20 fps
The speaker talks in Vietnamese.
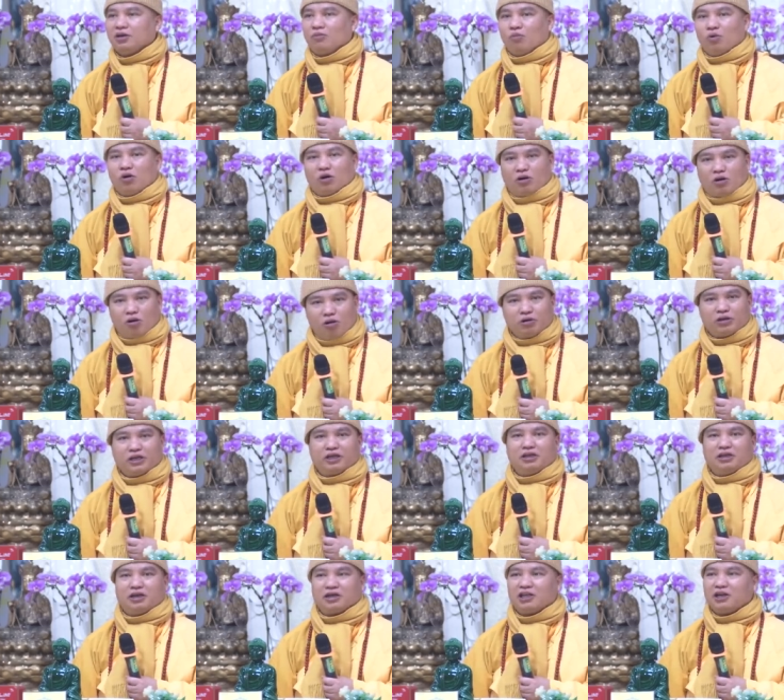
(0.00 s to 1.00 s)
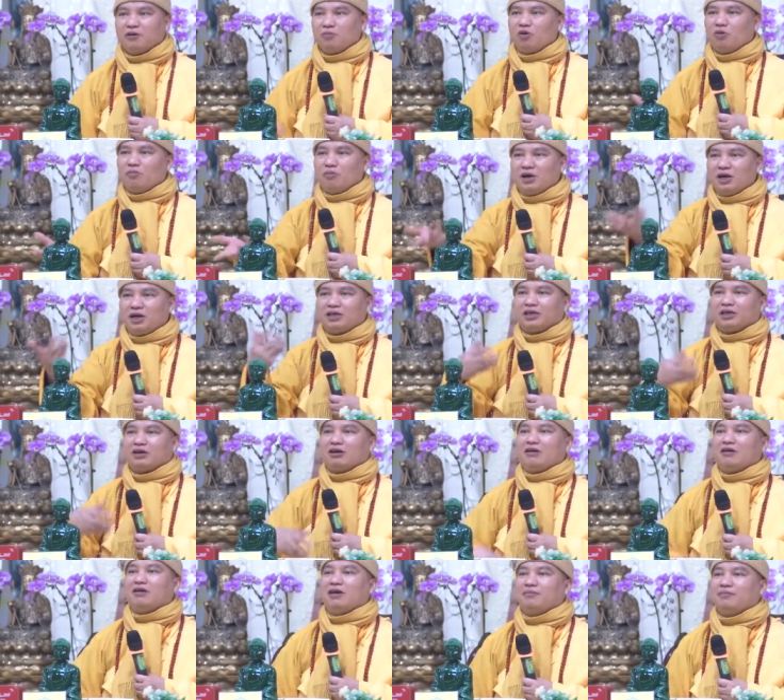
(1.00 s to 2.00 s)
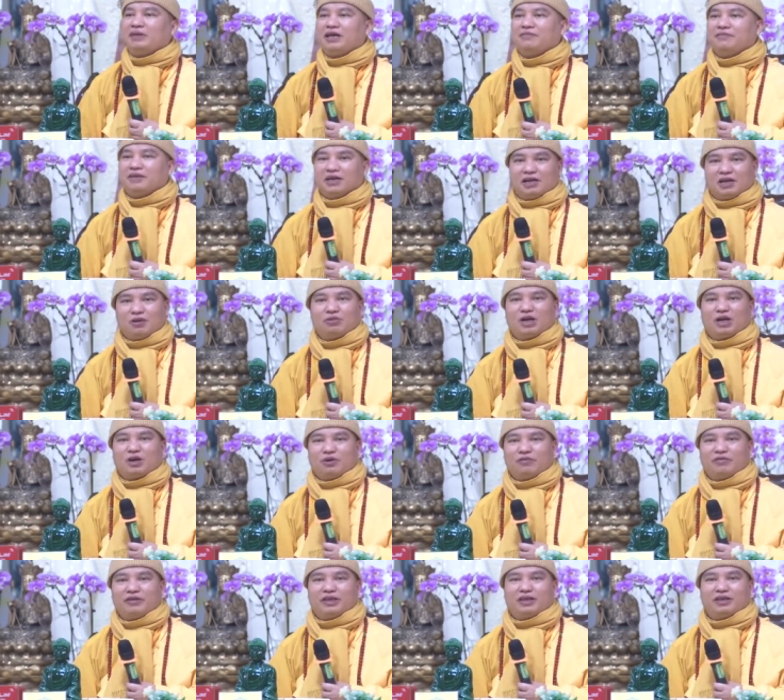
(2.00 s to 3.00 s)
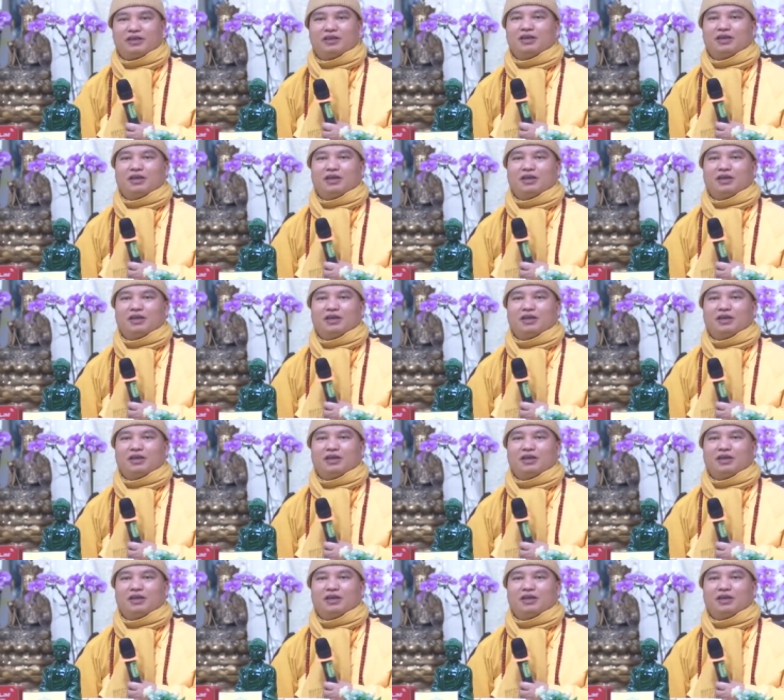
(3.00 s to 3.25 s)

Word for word: Mùa khô thì được nhưng mùa mưa thì có bền vững không các quý vị?